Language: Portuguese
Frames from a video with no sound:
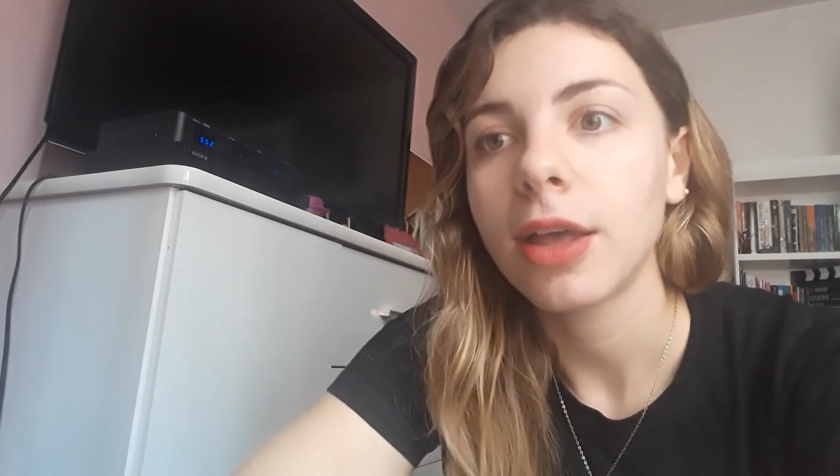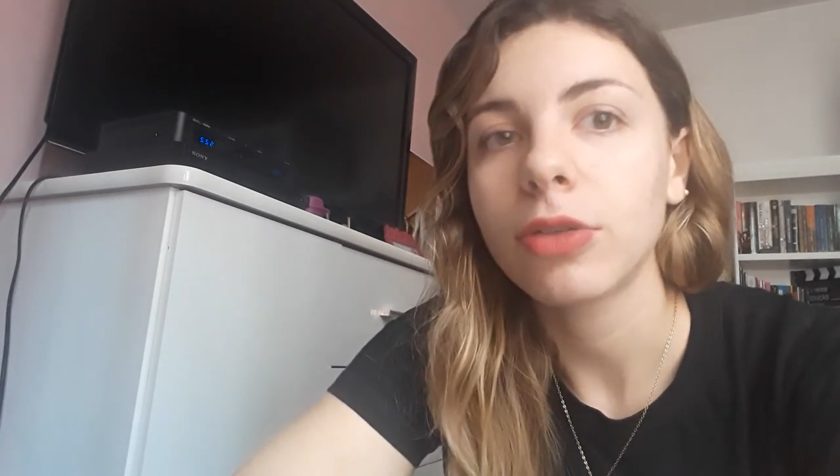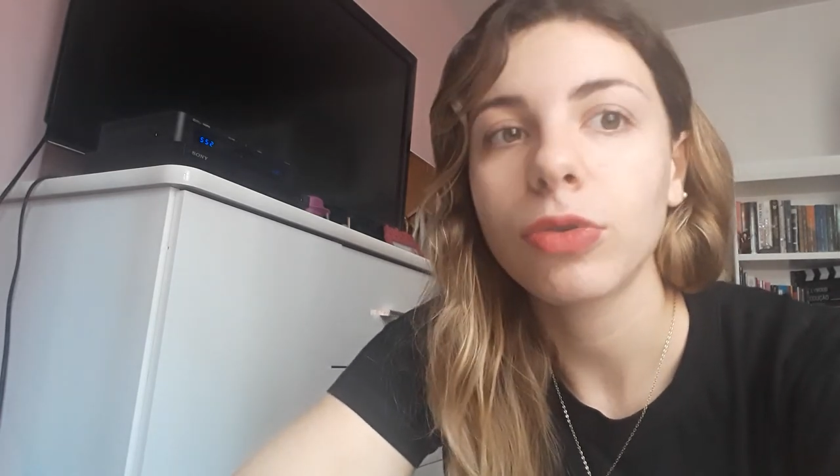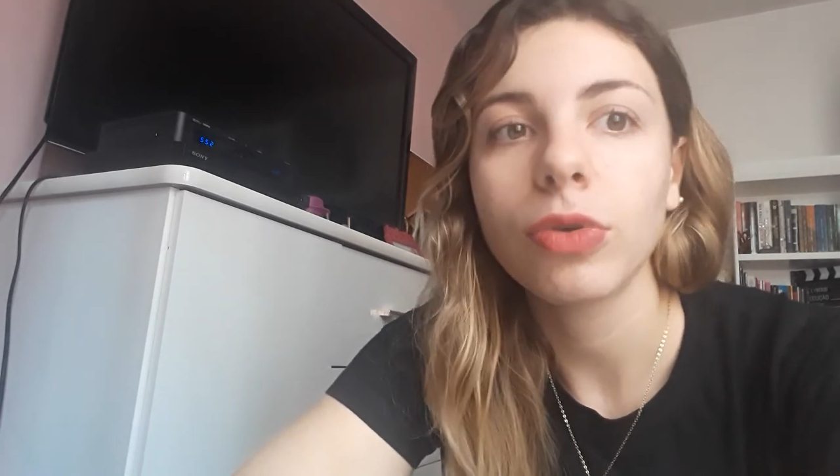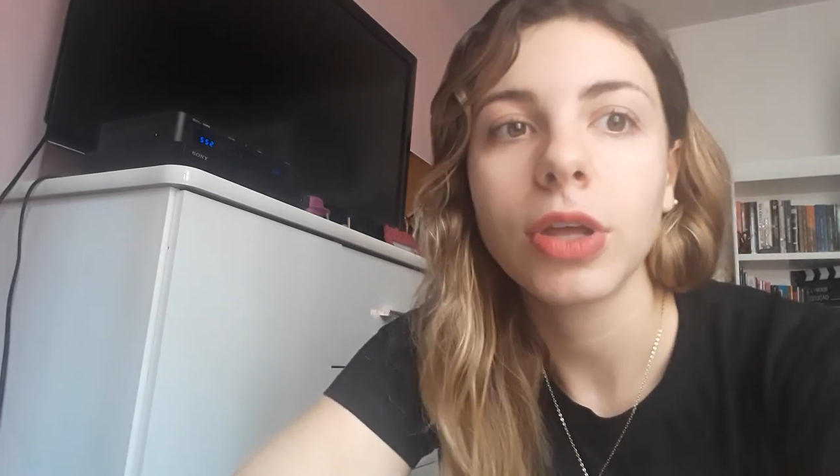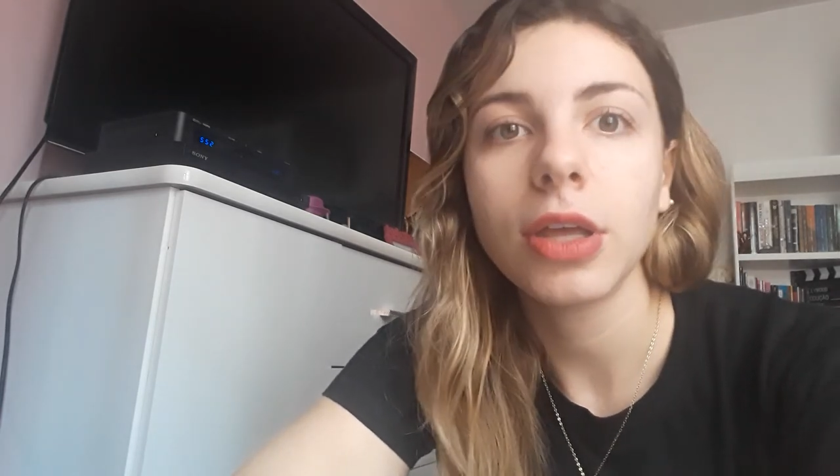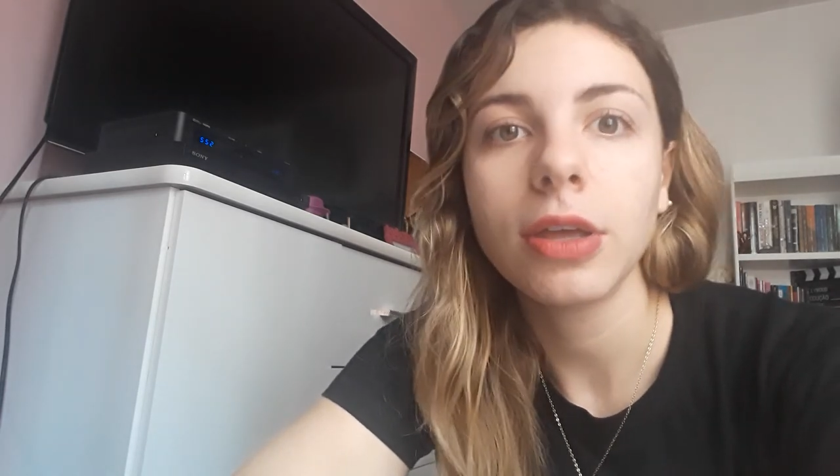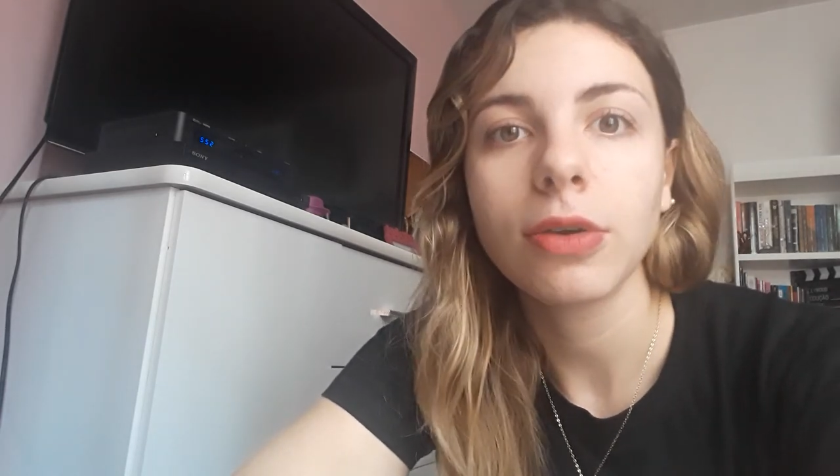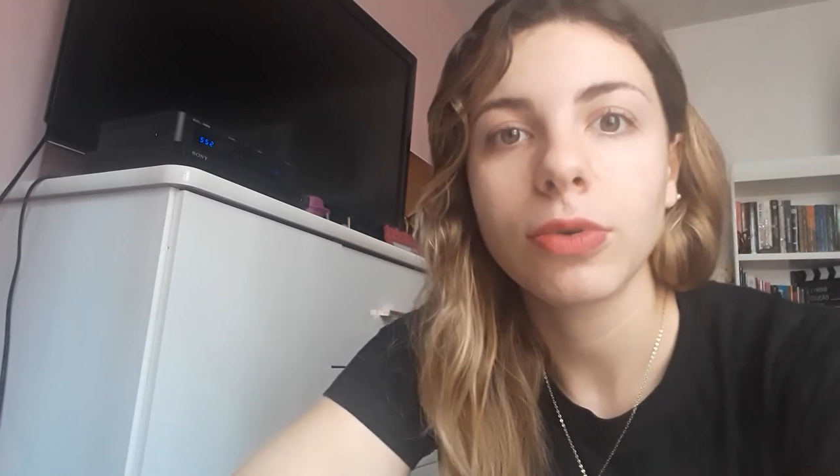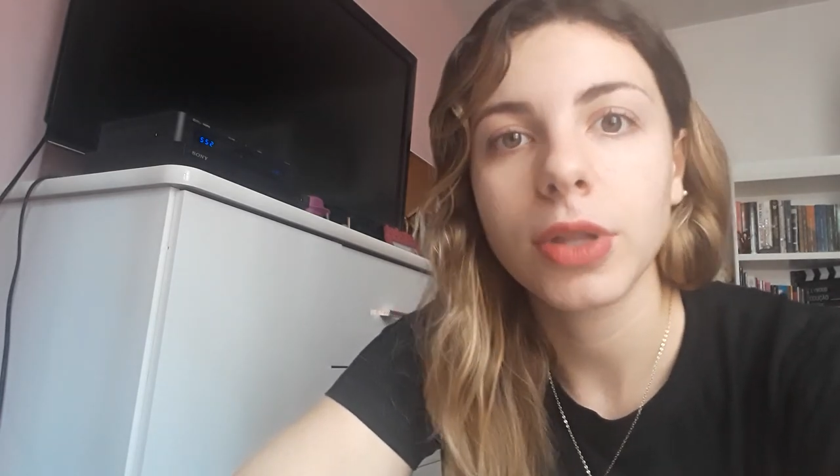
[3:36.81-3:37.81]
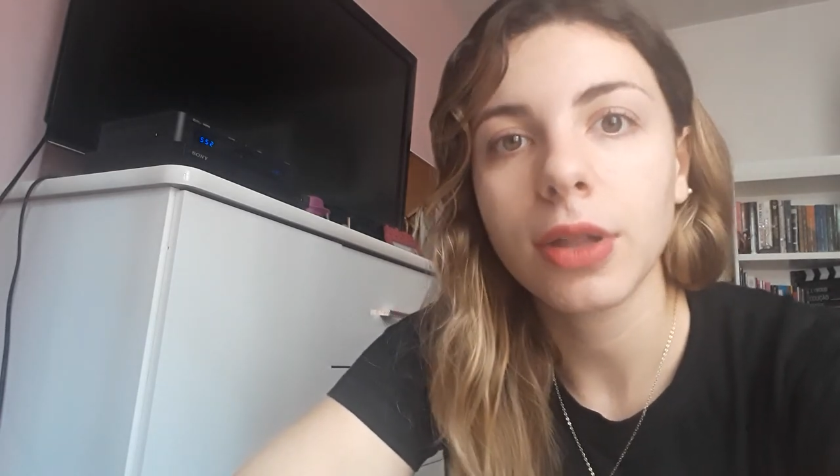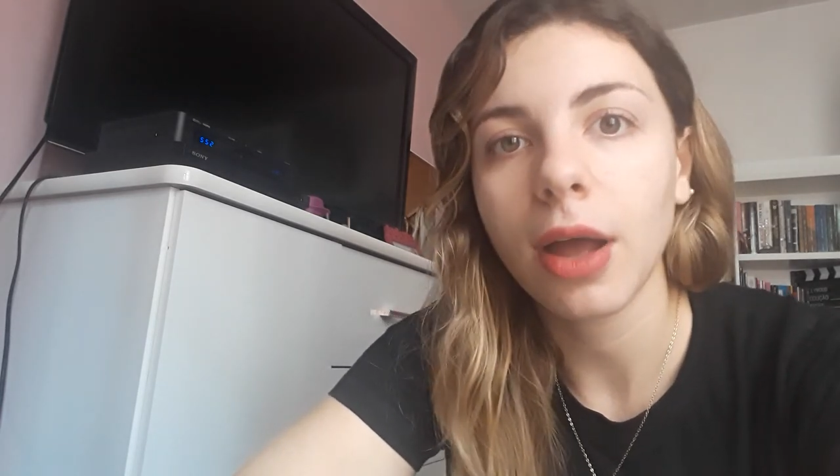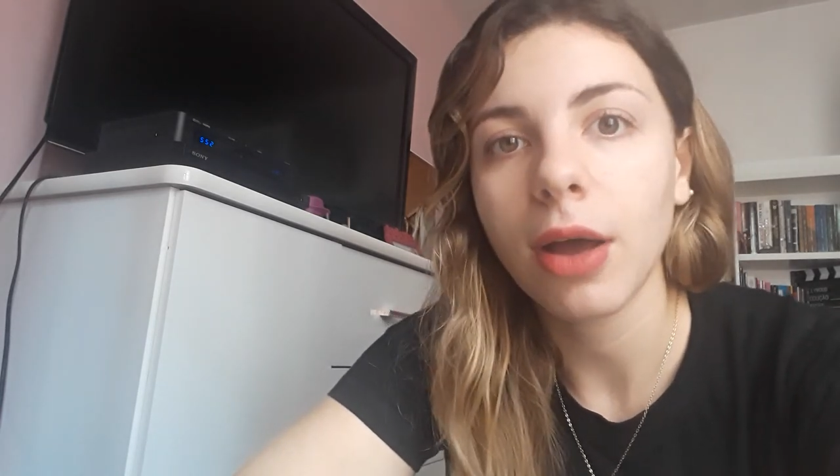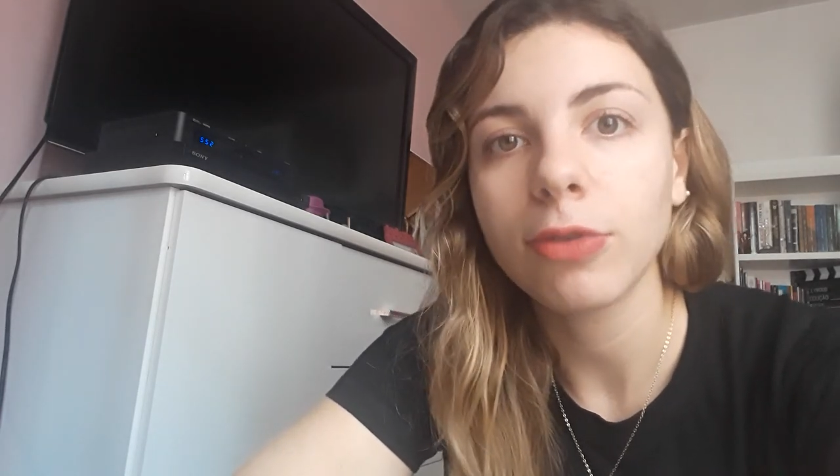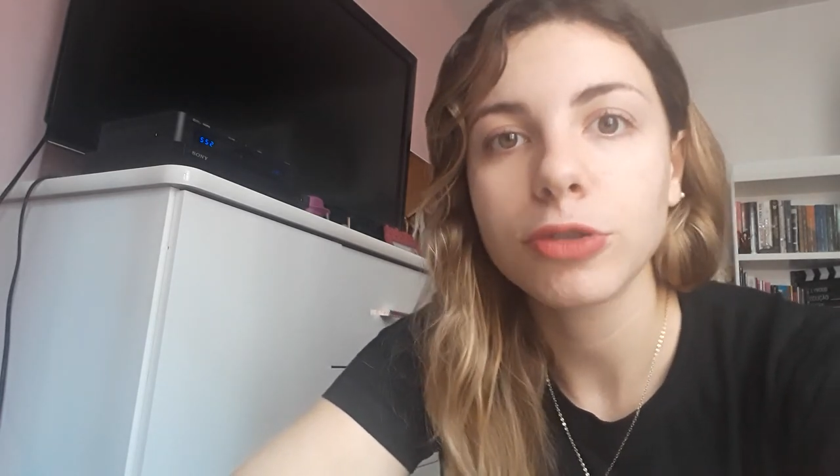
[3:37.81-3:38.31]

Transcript: é tudo rico e tal,